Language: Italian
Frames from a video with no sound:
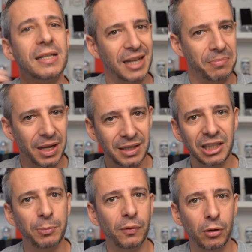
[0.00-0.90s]
scambiare
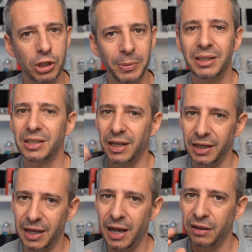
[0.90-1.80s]
dati più velocemente,
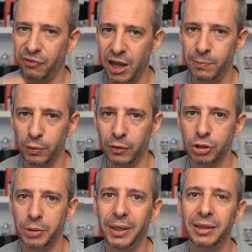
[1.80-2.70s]
scaricare i file più
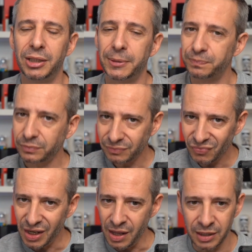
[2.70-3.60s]
velocemente
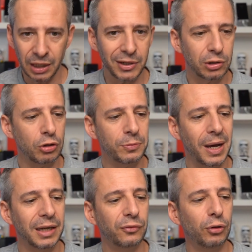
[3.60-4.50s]
attraverso lo
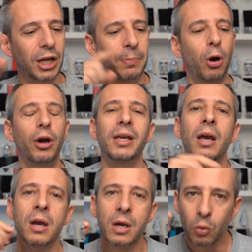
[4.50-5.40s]
smartphone e poi
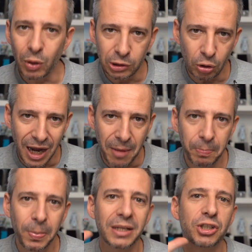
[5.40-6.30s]

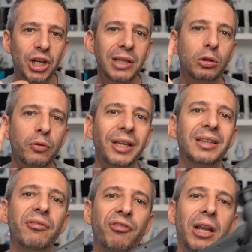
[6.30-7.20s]
4K
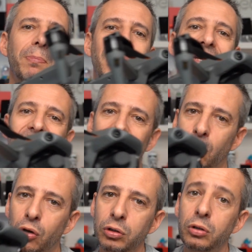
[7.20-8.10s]
120 frame per
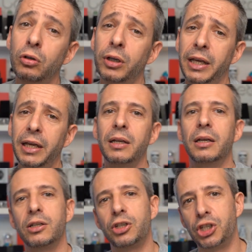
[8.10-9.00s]
secondo
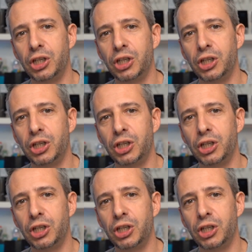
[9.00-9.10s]
e 5.1K